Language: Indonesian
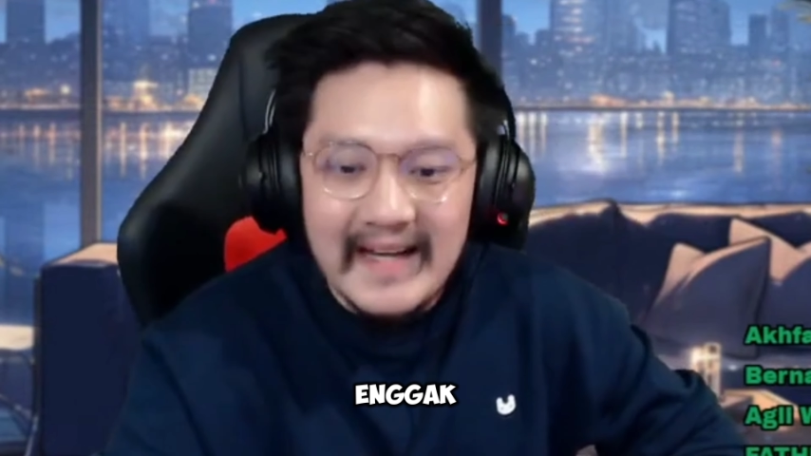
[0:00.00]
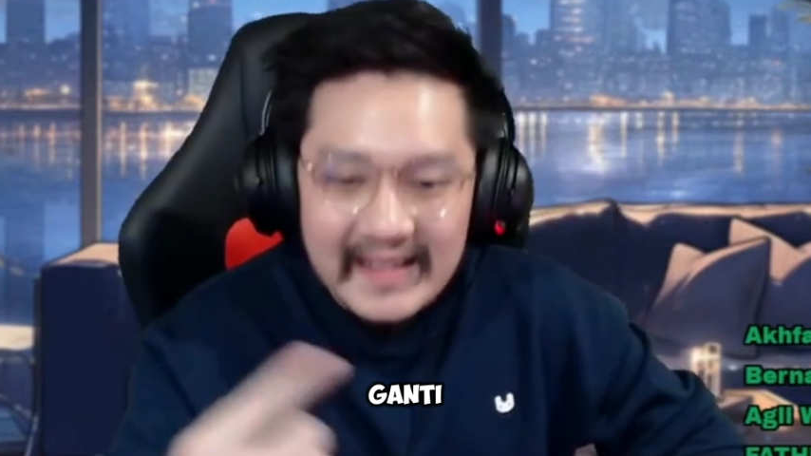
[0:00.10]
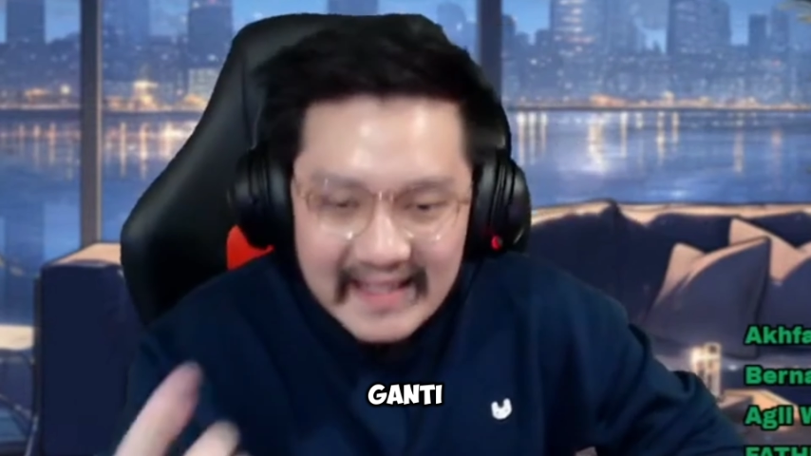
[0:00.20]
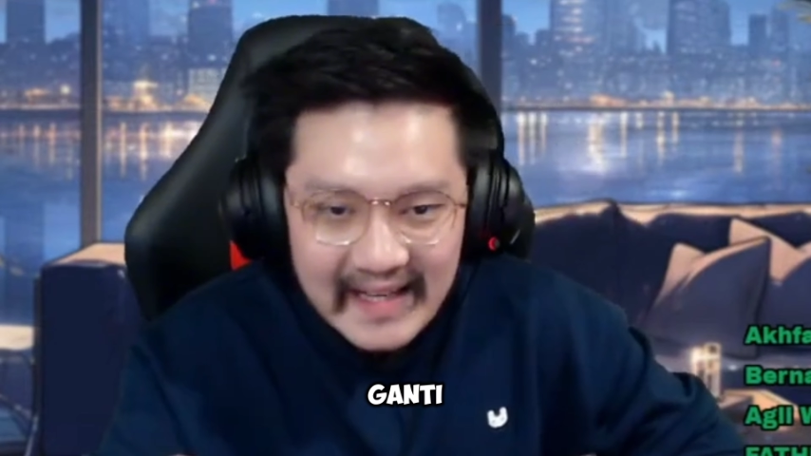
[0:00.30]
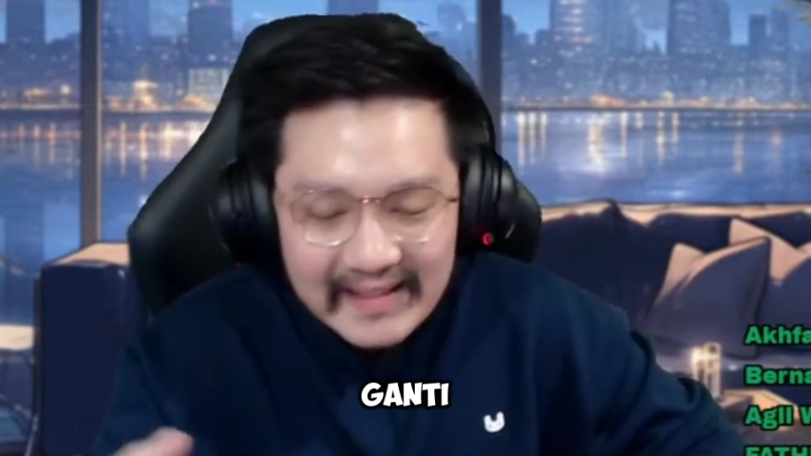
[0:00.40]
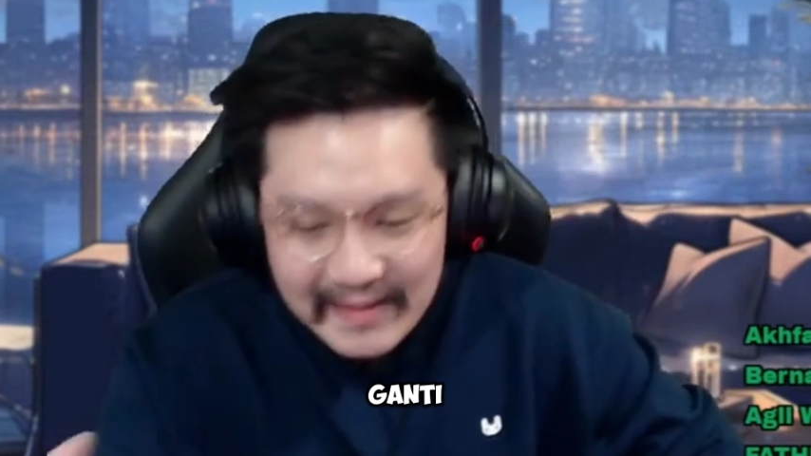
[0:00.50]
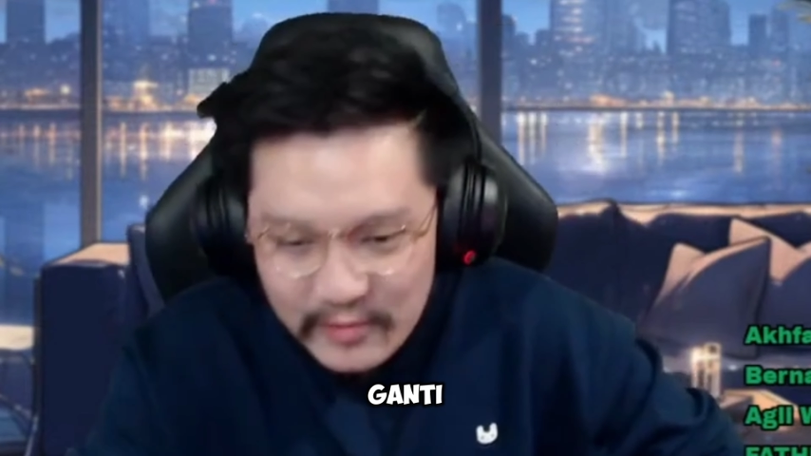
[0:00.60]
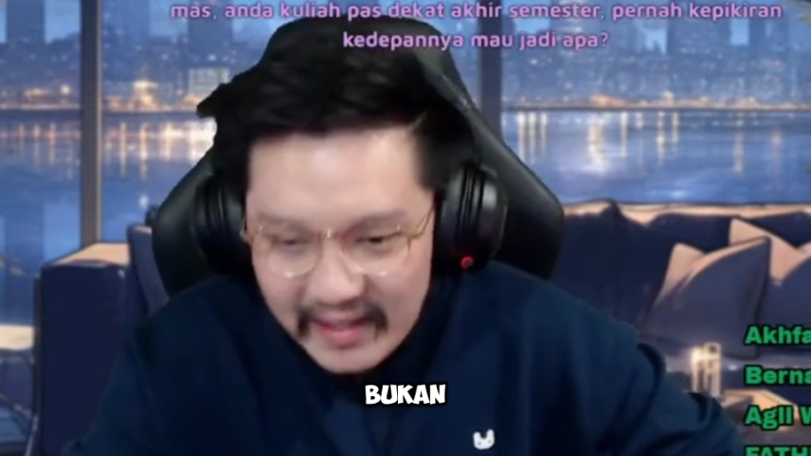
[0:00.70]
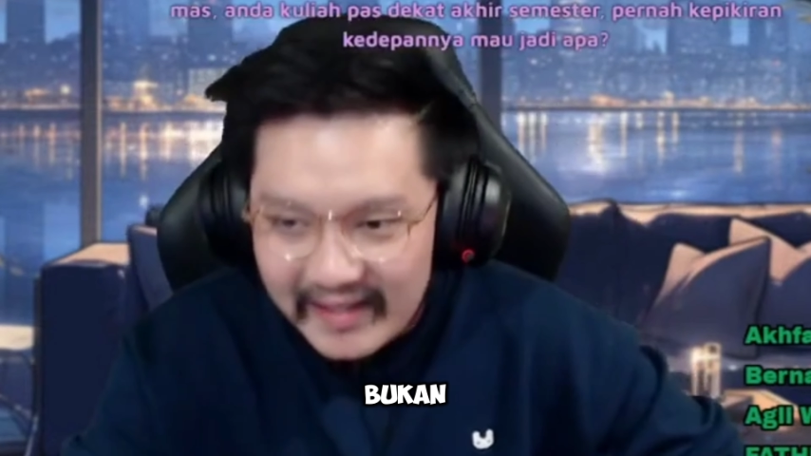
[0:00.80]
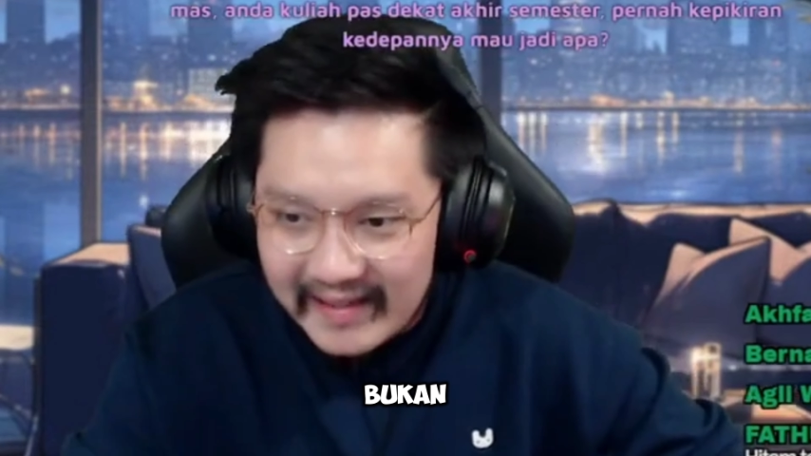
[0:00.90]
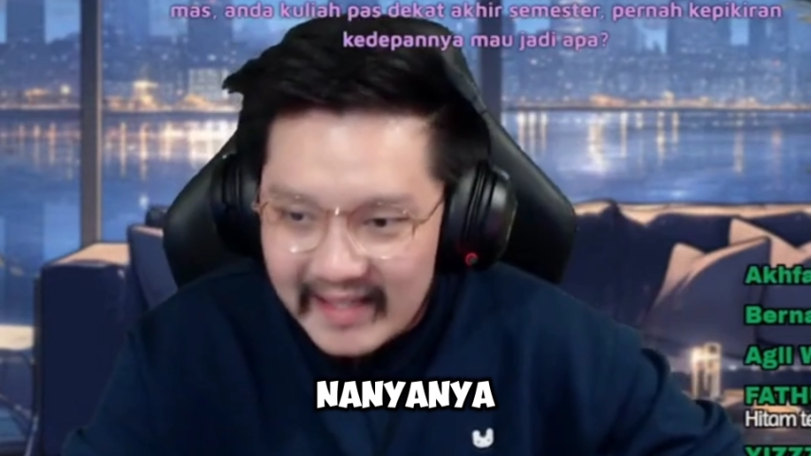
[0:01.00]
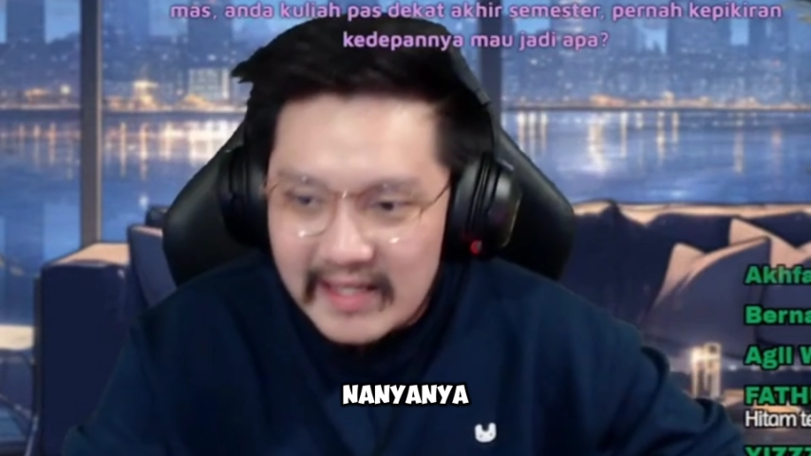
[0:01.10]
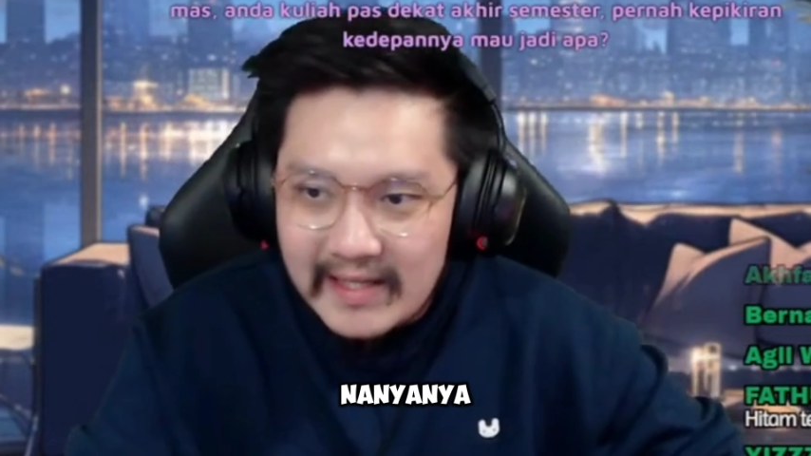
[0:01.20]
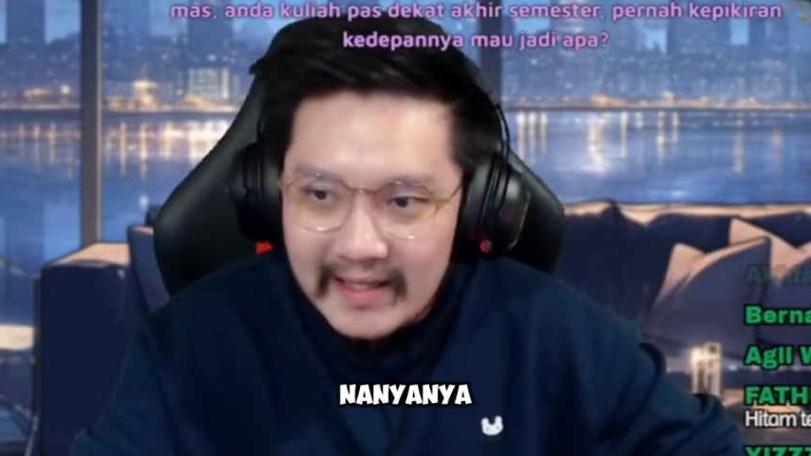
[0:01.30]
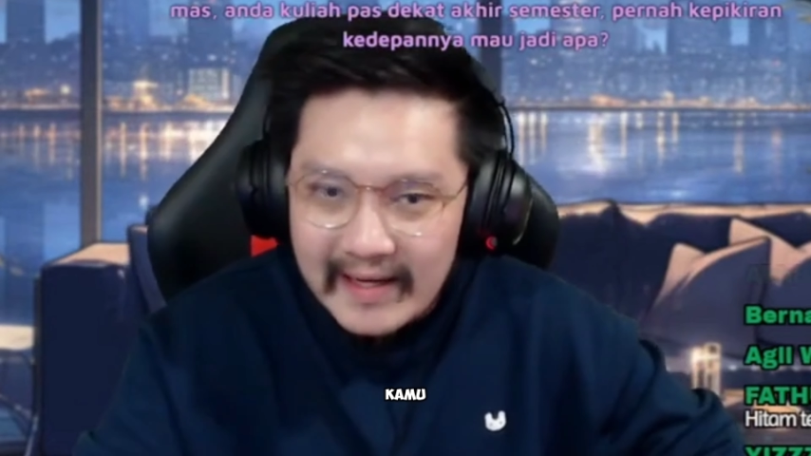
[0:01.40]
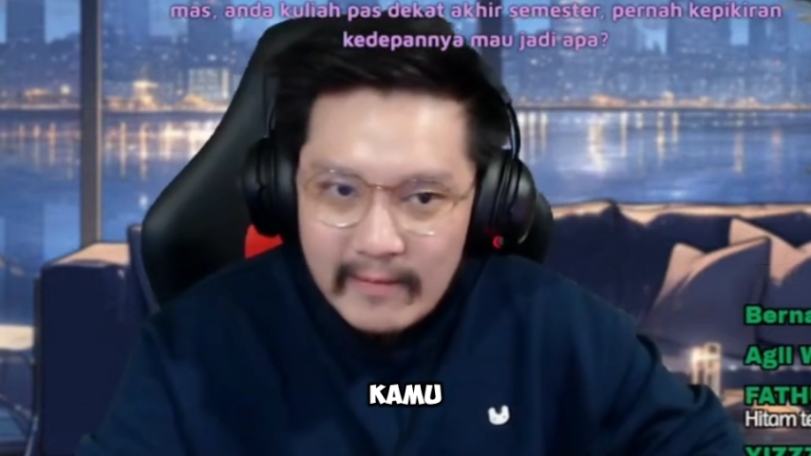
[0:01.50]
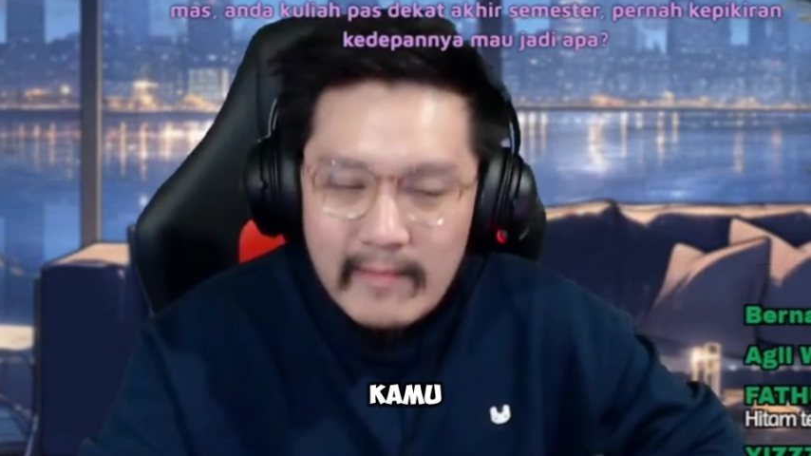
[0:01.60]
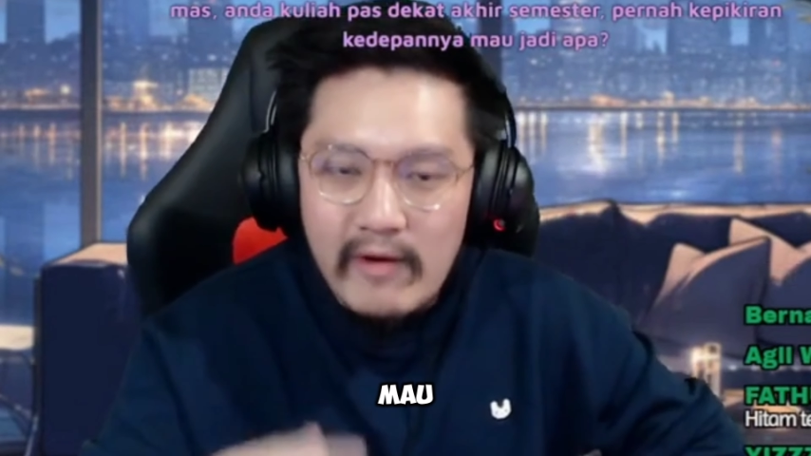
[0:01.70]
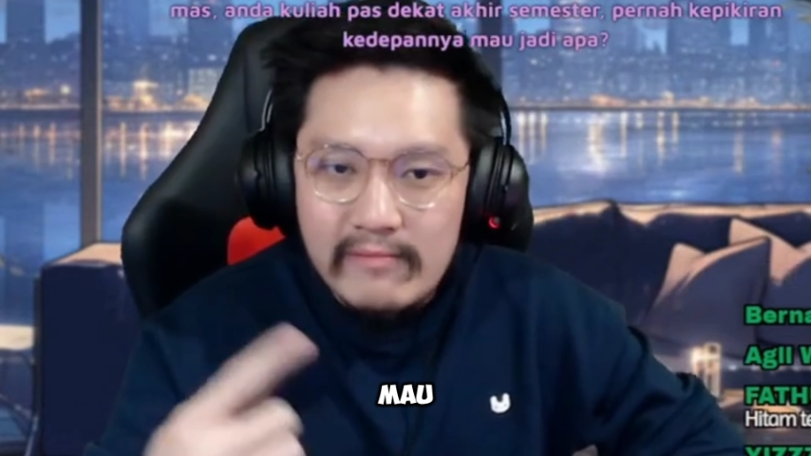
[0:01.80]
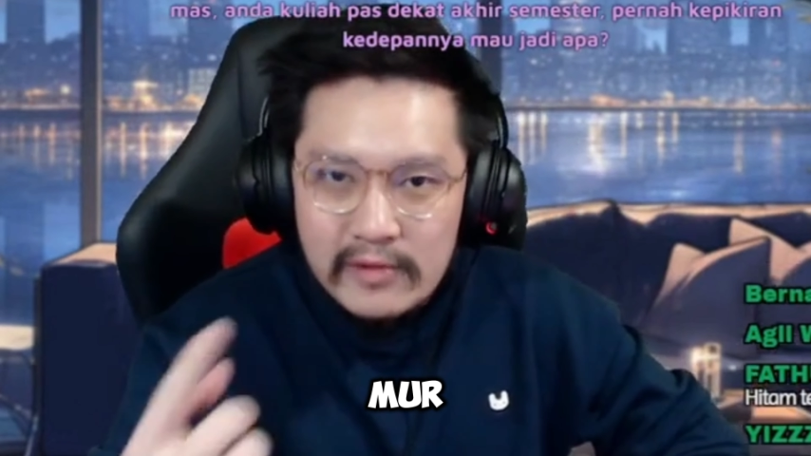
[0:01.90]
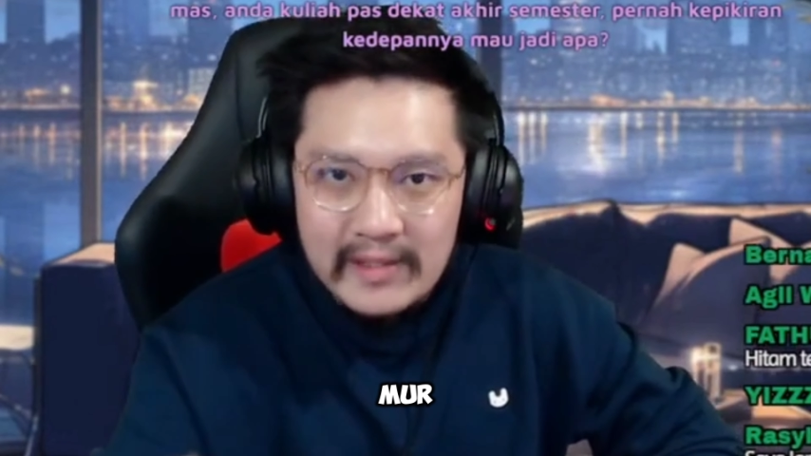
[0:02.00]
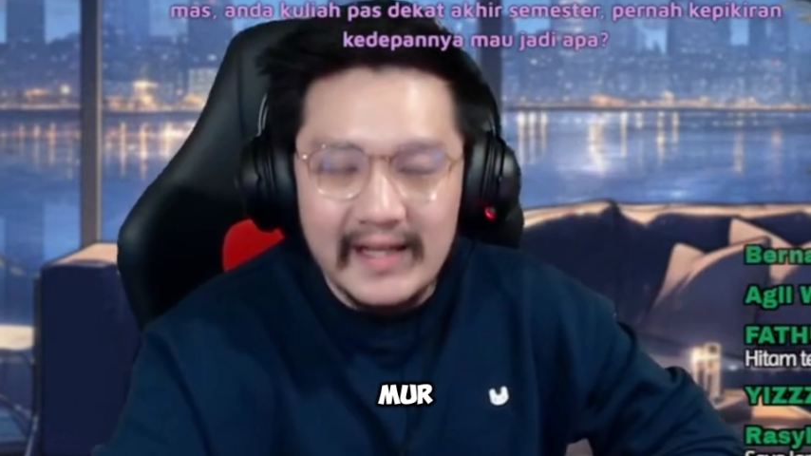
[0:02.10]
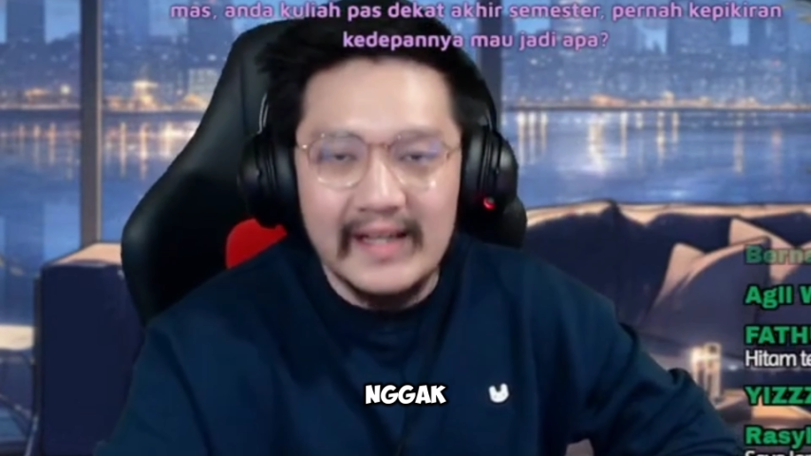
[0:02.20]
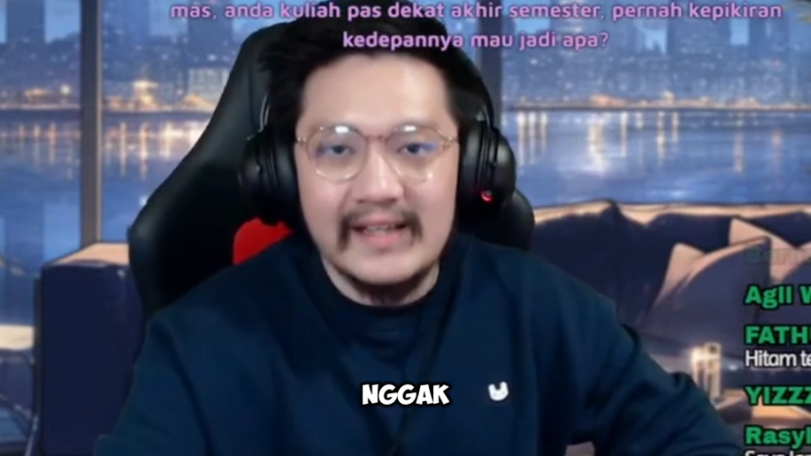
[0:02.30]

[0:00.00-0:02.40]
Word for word: ganti-ganti bukan. Nanyanya kamu mau mur nggak?